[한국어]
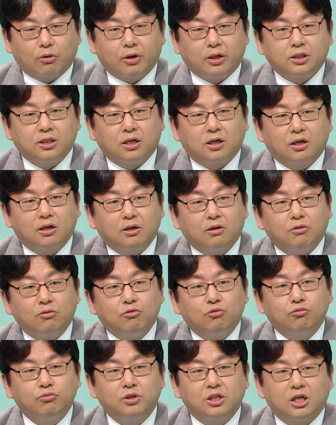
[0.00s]
굉장히
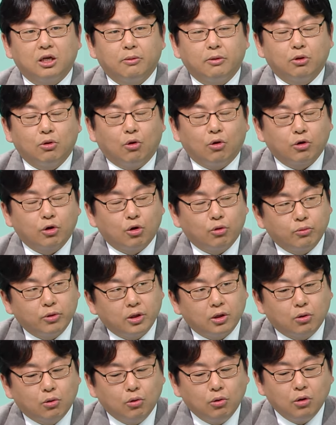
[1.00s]
움직임에도 어려움이
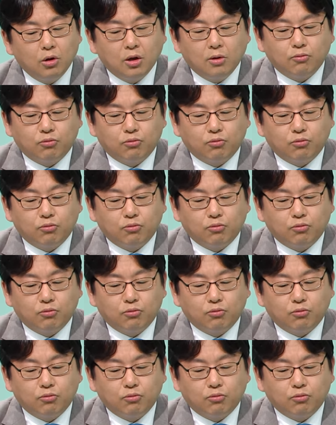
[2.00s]
있고